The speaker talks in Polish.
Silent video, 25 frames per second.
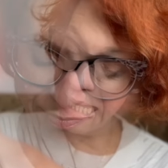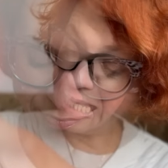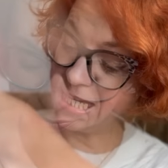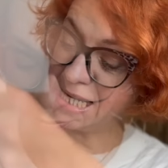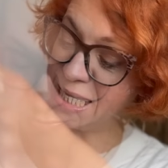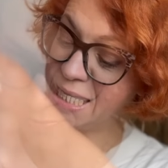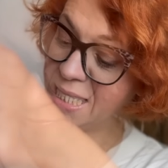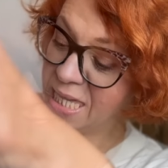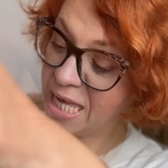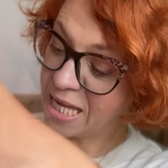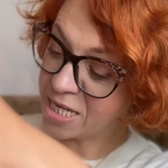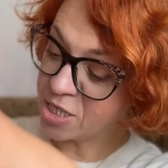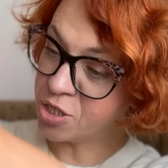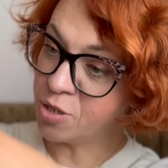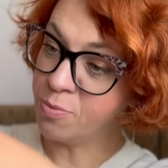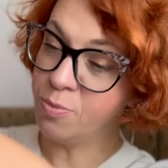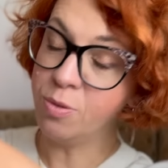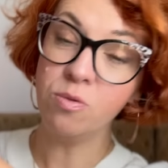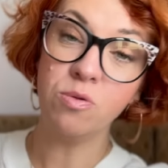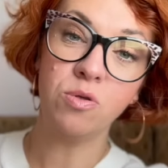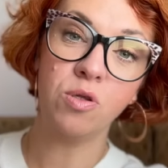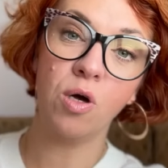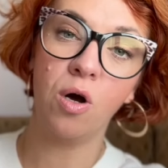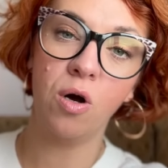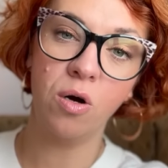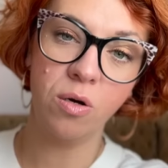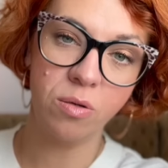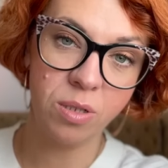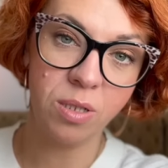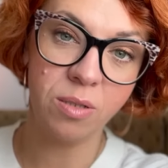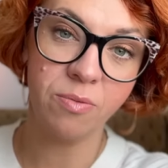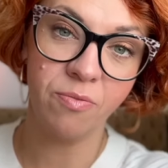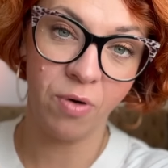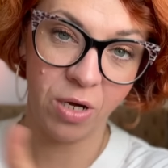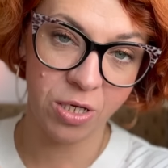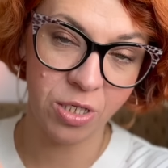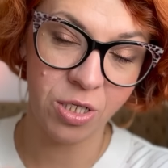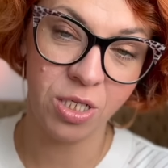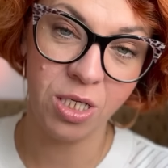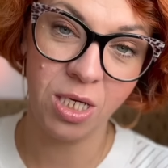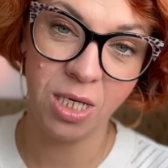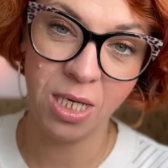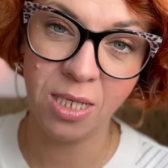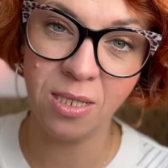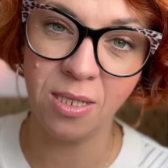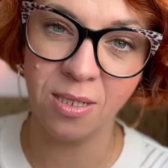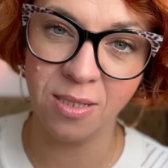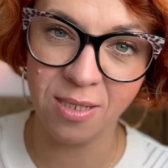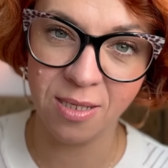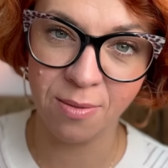Jednakże był to właśnie
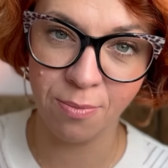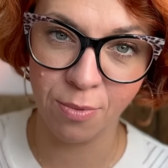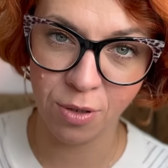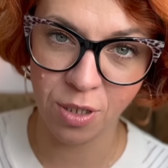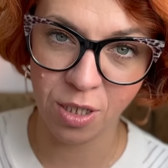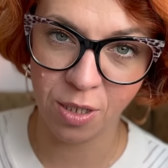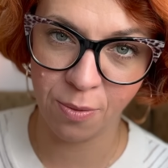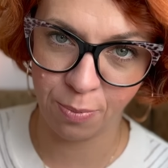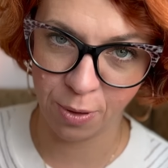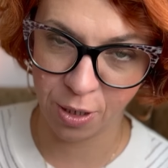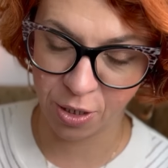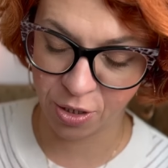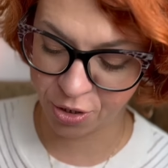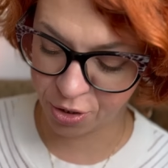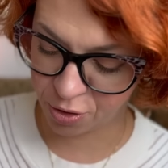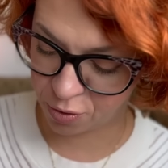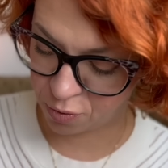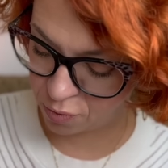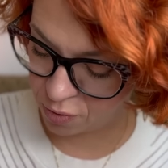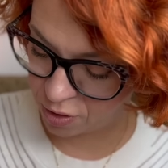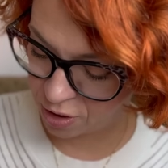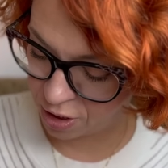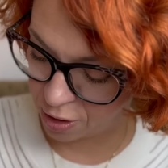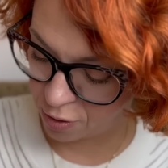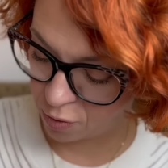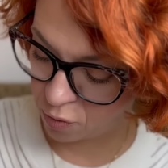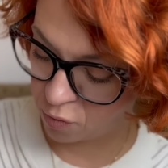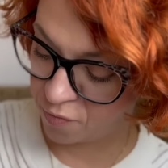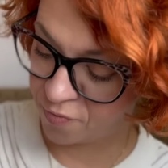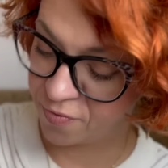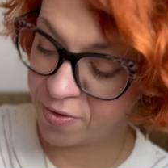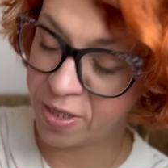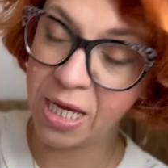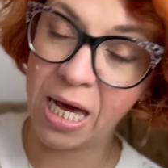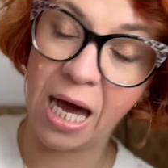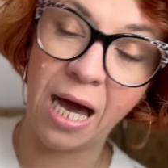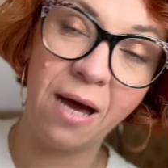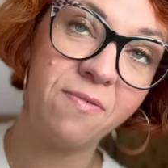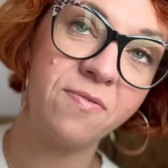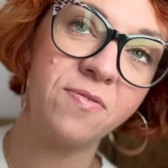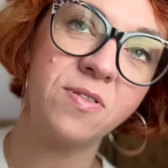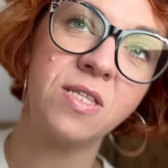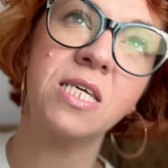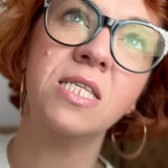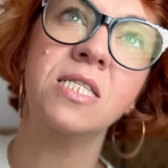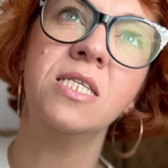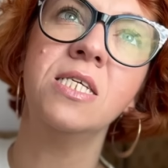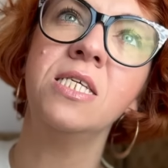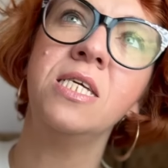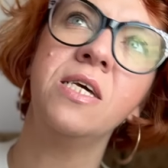jeden z moich pierwszych udziergów. Ja
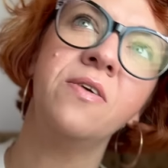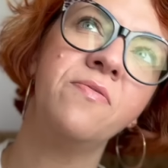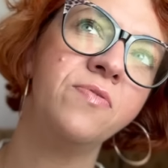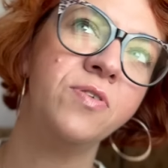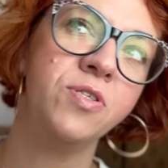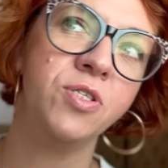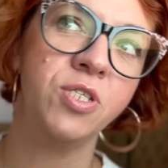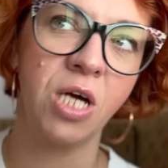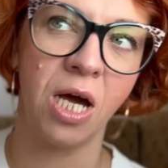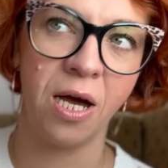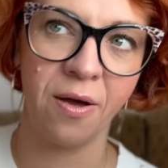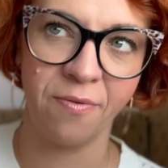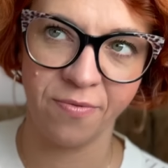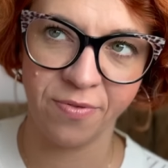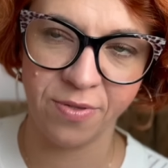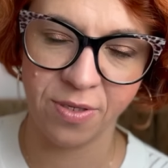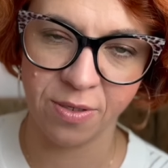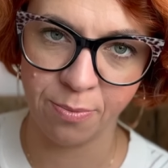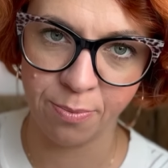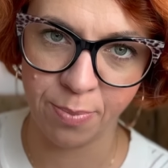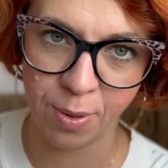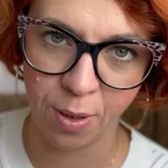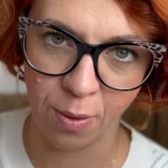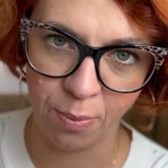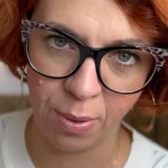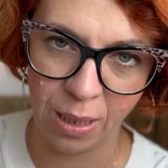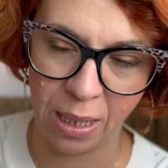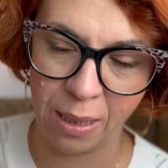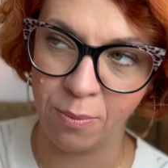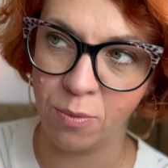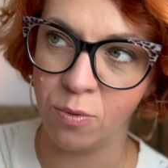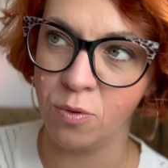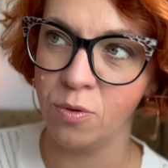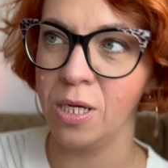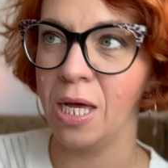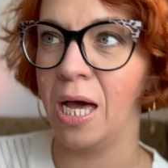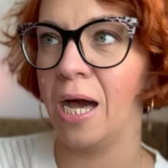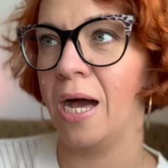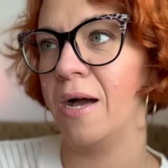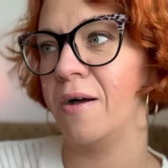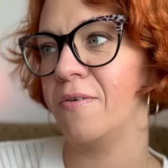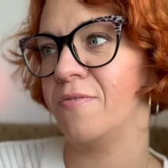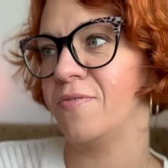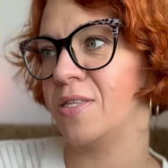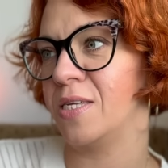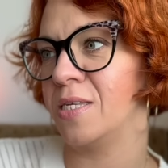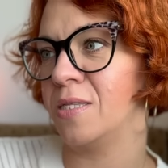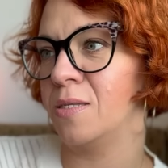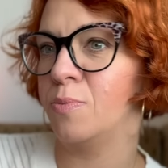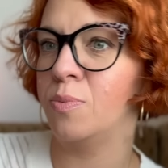wtedy nie widziałam w tym problemu. Ja
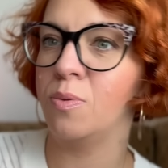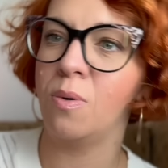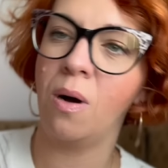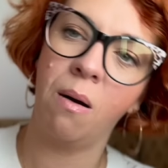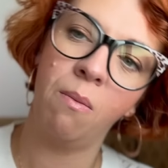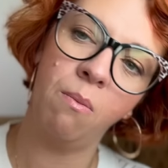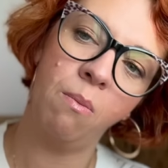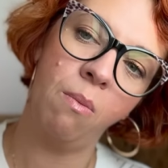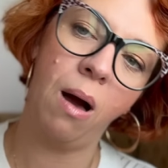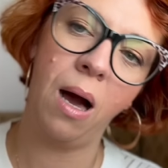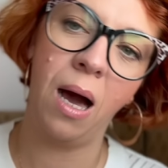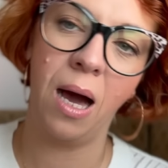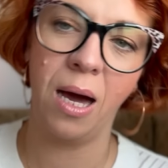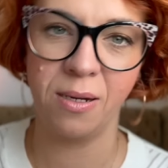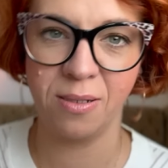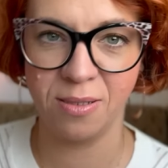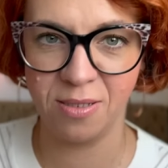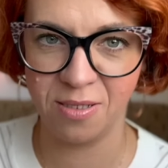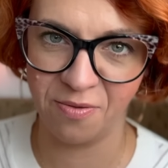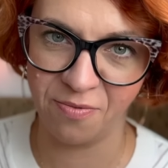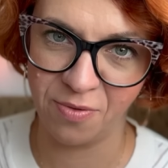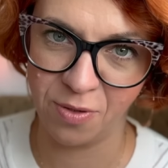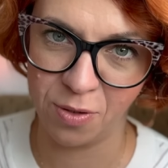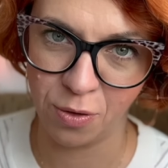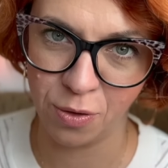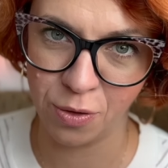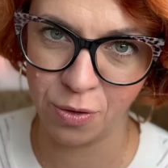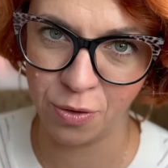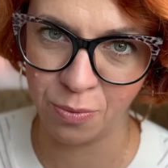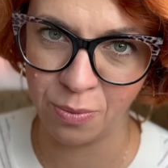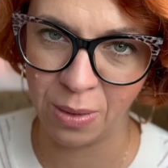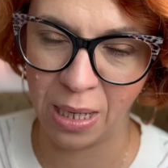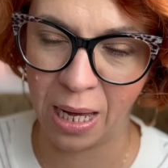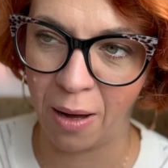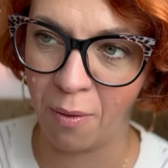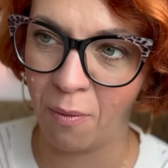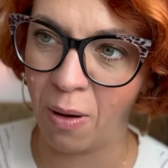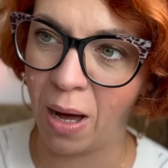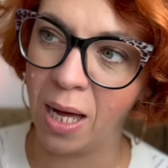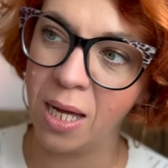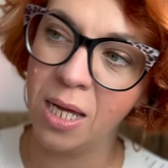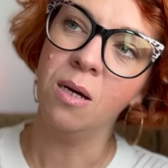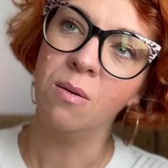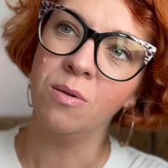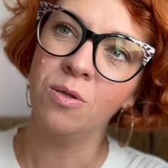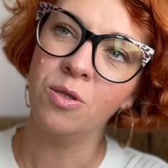wtedy byłam bardzo wyrozumiała.